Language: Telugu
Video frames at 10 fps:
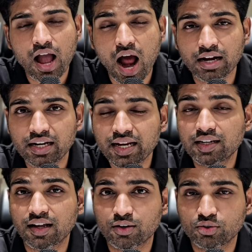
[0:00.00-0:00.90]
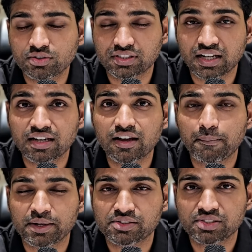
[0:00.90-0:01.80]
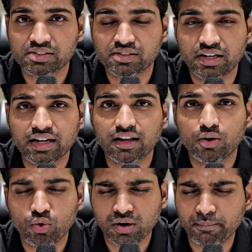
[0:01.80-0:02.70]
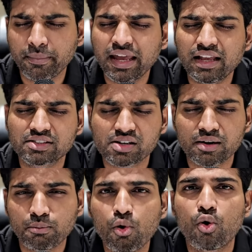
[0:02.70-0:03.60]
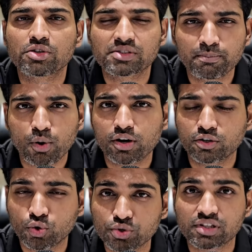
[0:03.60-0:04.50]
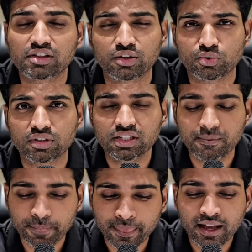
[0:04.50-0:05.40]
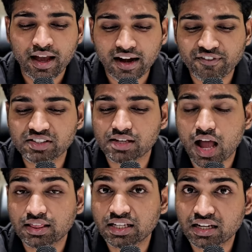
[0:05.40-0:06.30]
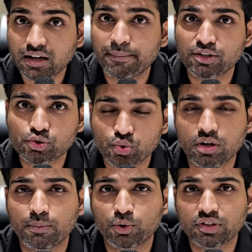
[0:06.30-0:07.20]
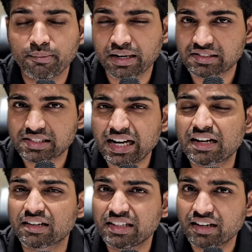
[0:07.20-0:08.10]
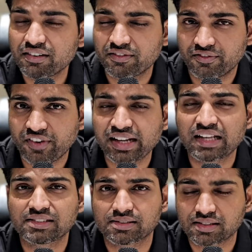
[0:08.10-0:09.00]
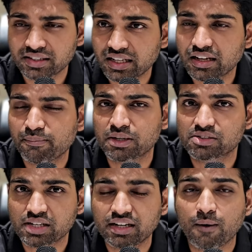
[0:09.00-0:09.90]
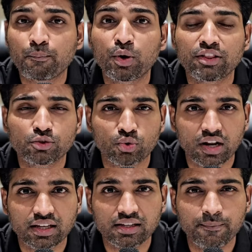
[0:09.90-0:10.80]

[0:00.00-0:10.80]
ఆ డేటాలో జగన్ గారు ప్రజెంట్ చేసిన డేటాలో ఒక మేజర్ అండ్ మోస్ట్ ఇంపార్టెంట్ క్రూషియల్ థింగ్ ఉంది అండ్ ఫ్రెండ్స్ అది కనుక మనం చూడకపోతే మన స్టేట్ రియల్ ఫైనాన్సెస్ రియల్గా మన స్టేట్ అప్పులు ఎంత ఉన్నాయి